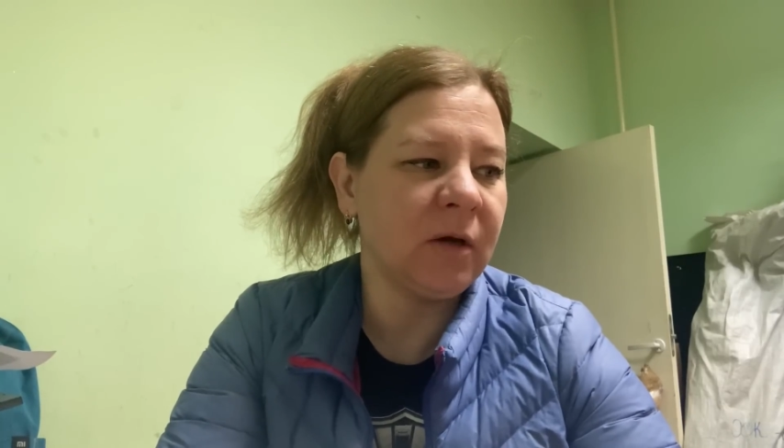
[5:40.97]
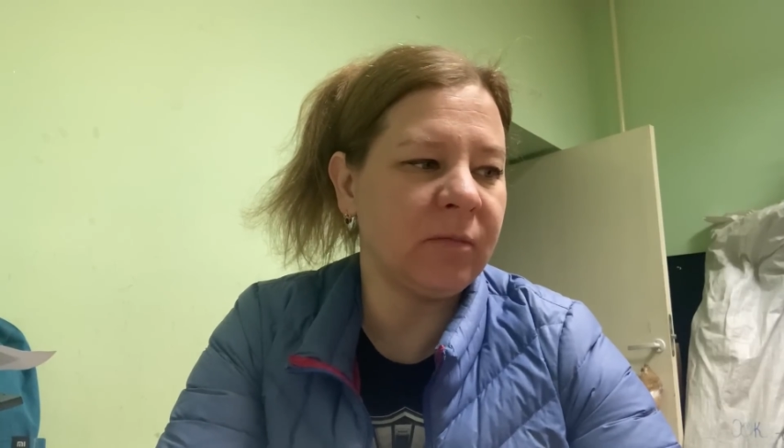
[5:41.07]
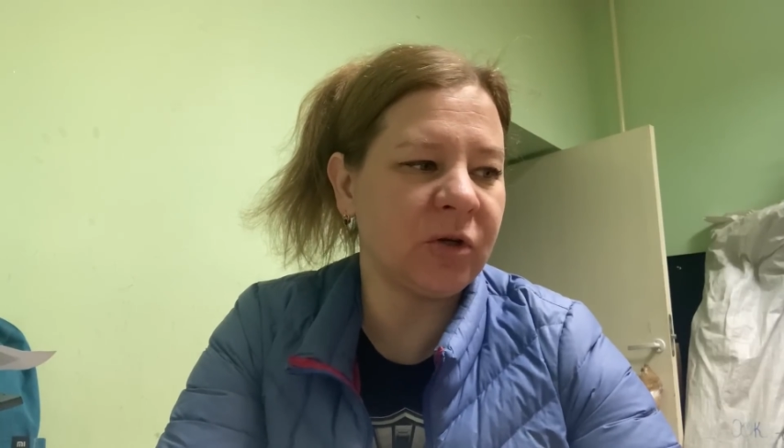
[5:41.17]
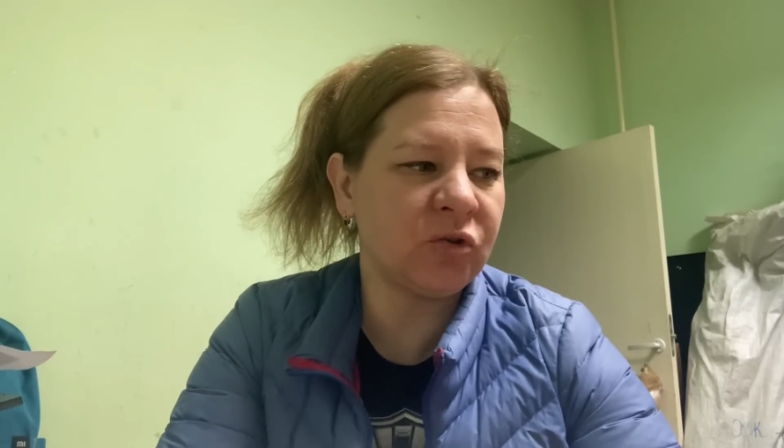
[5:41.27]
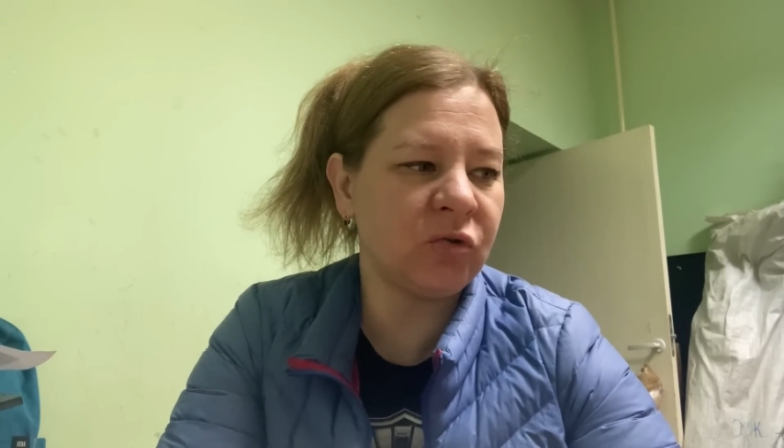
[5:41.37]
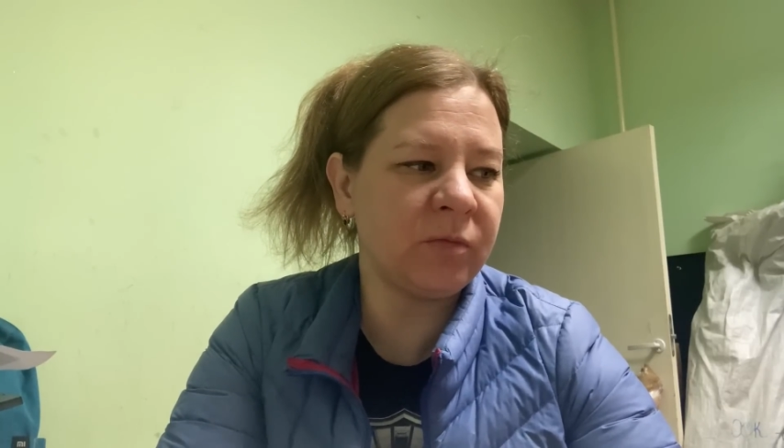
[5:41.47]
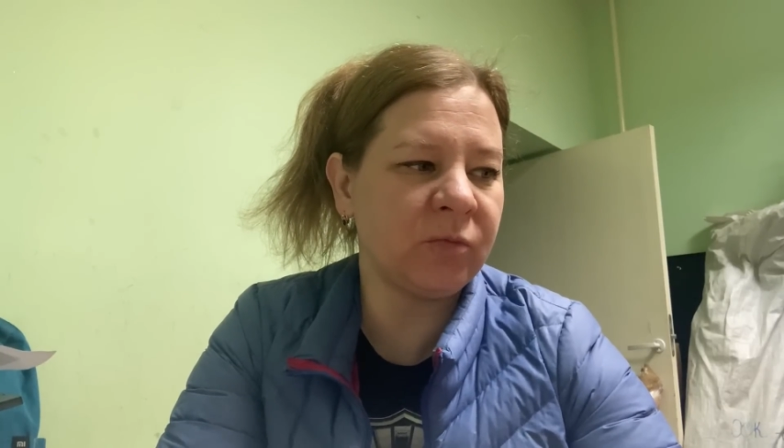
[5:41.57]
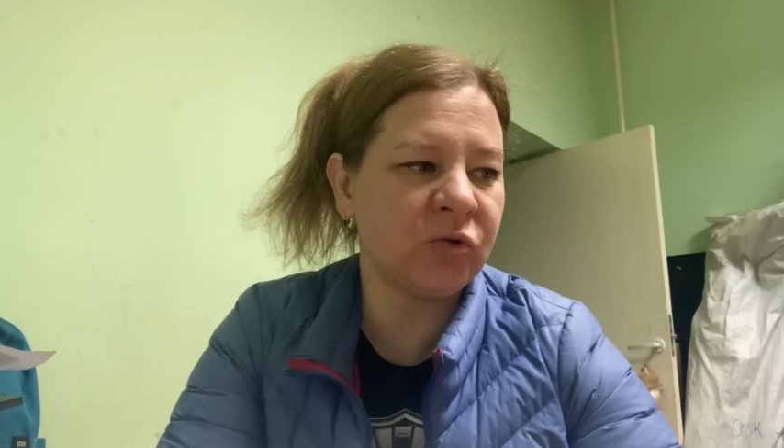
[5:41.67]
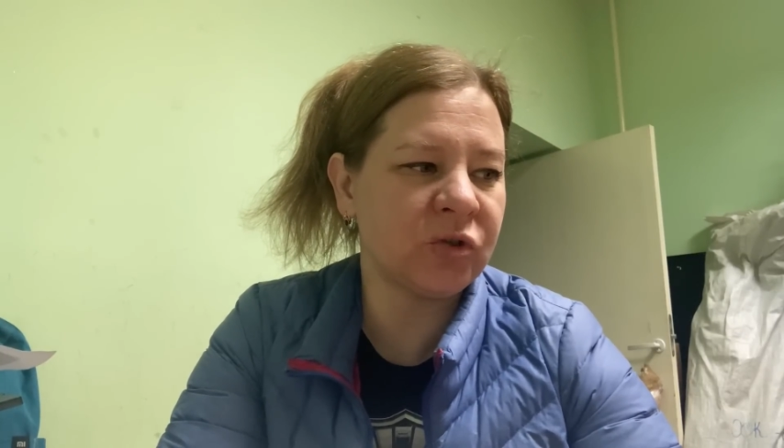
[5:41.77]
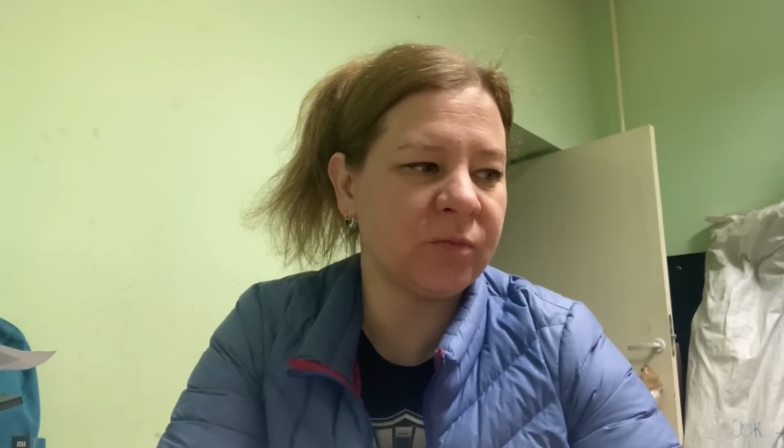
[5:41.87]
Боржоми,
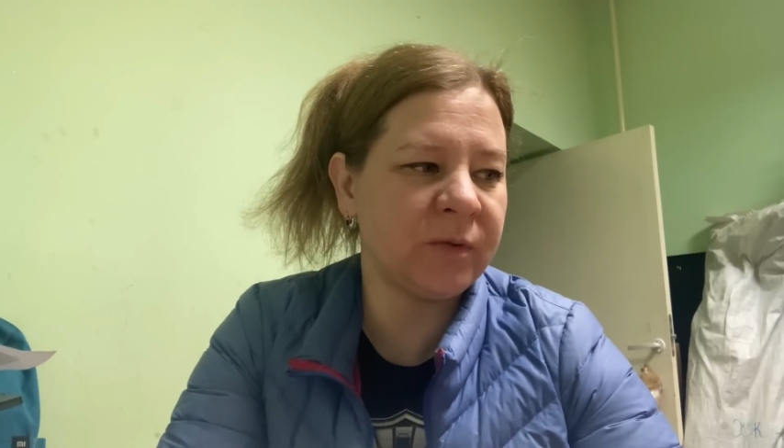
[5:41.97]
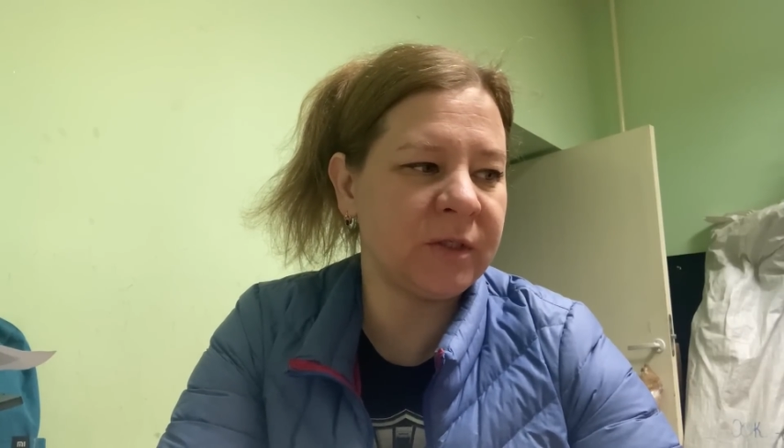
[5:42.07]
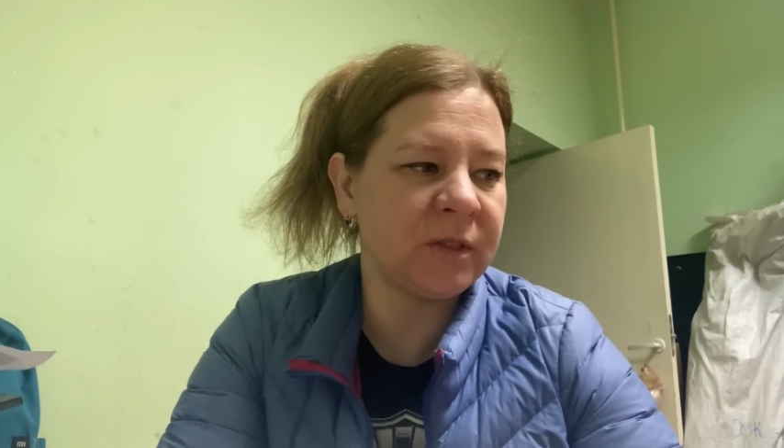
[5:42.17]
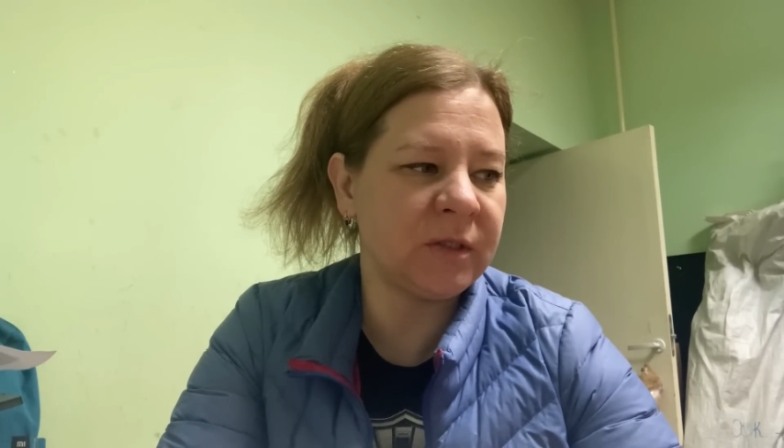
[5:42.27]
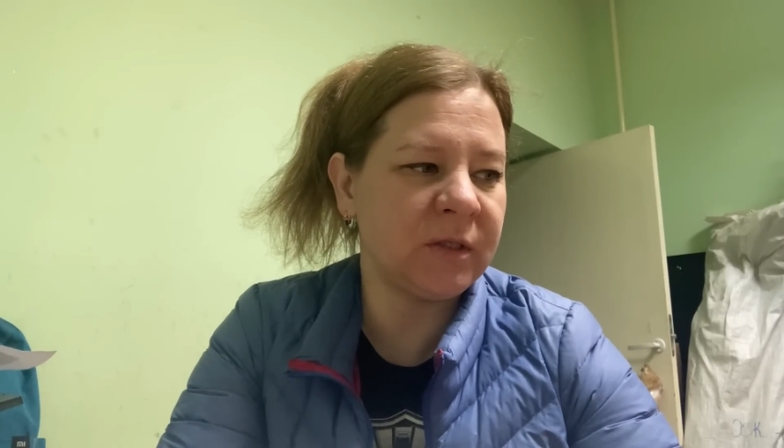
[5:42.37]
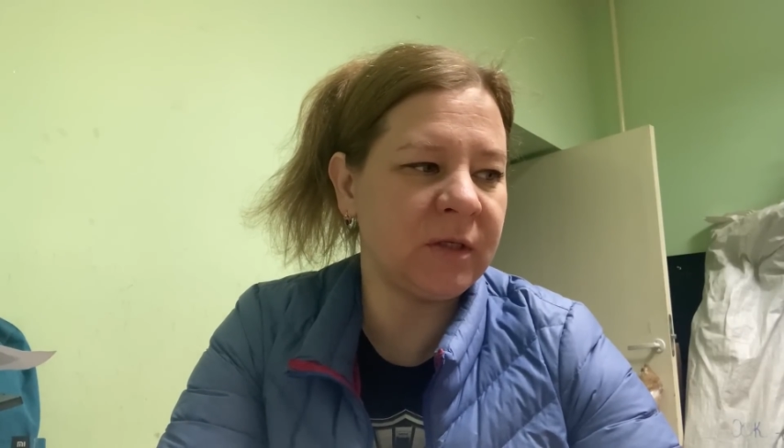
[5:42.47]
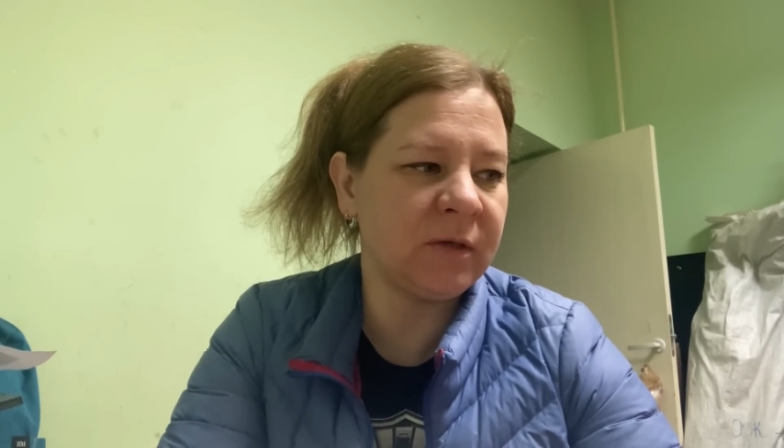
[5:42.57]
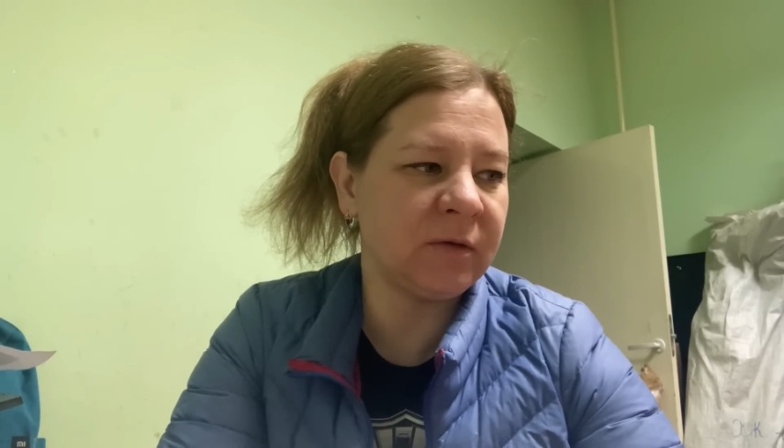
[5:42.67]
может быть, или